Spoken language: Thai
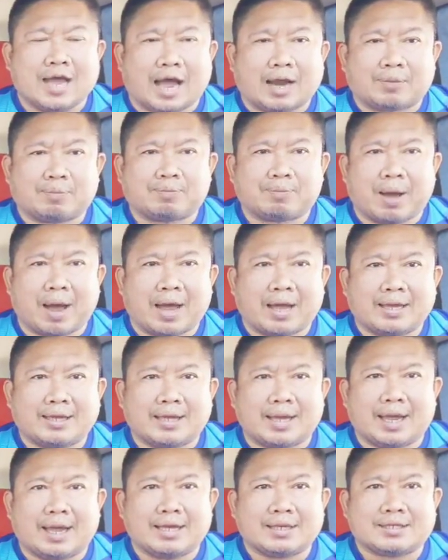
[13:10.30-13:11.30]
จัดไป
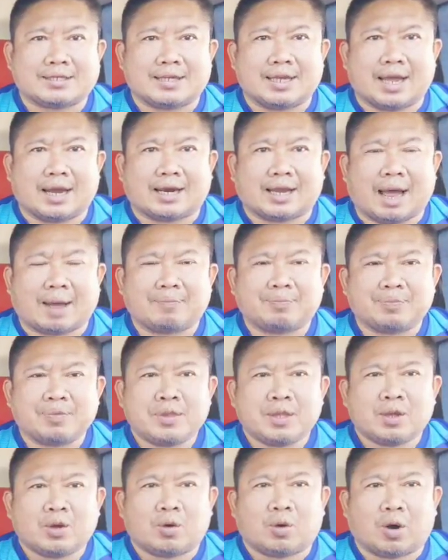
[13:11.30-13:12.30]
ให้เสียนะครับ
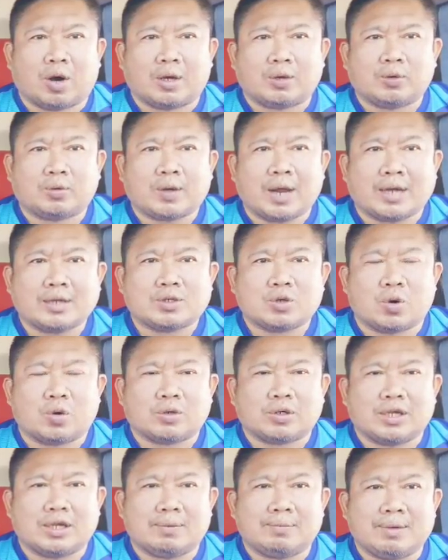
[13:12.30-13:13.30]
ขอให้ทุกท่านโชค
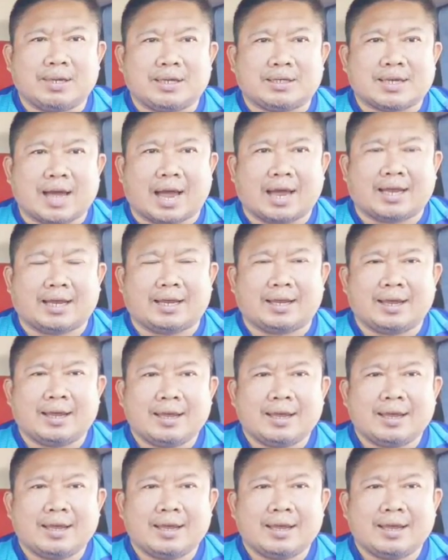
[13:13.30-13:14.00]
ดีมีชัย